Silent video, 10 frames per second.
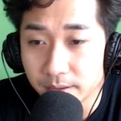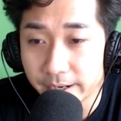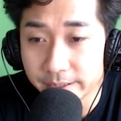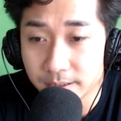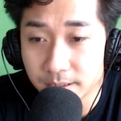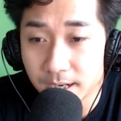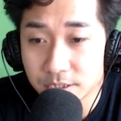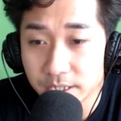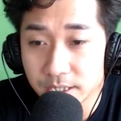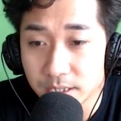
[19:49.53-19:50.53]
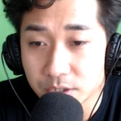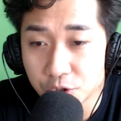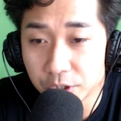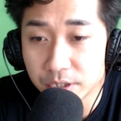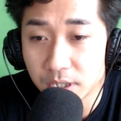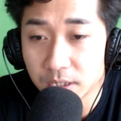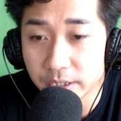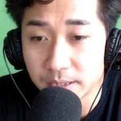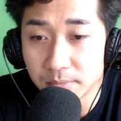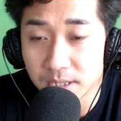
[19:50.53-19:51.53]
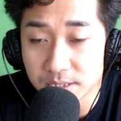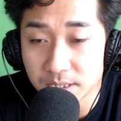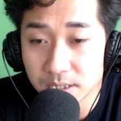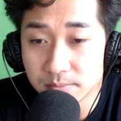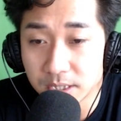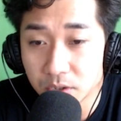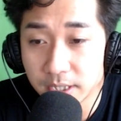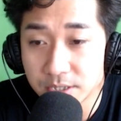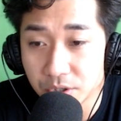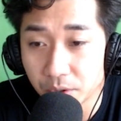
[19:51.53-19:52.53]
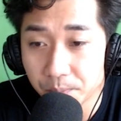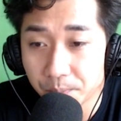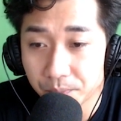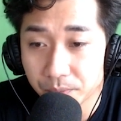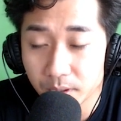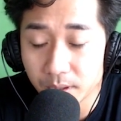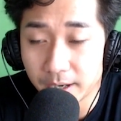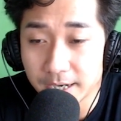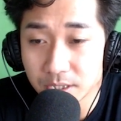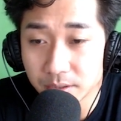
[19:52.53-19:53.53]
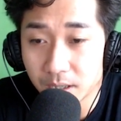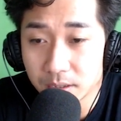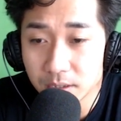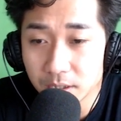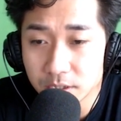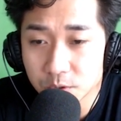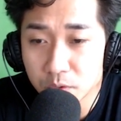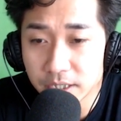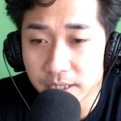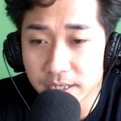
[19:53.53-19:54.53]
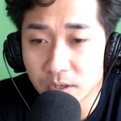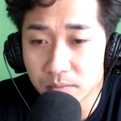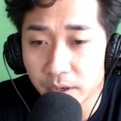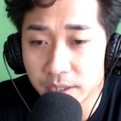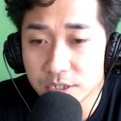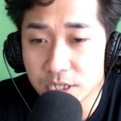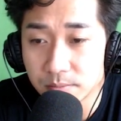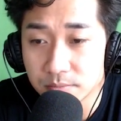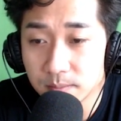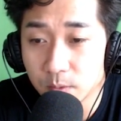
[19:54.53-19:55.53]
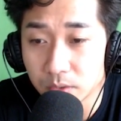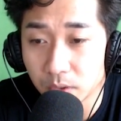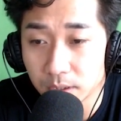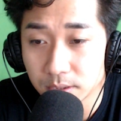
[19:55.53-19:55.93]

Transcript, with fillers: cầm khay ăn càng ngày càng gần, mắt cô đột nhiên hoa lên, phát hiện bốn phía tràn ngập sương mù mờ ảo.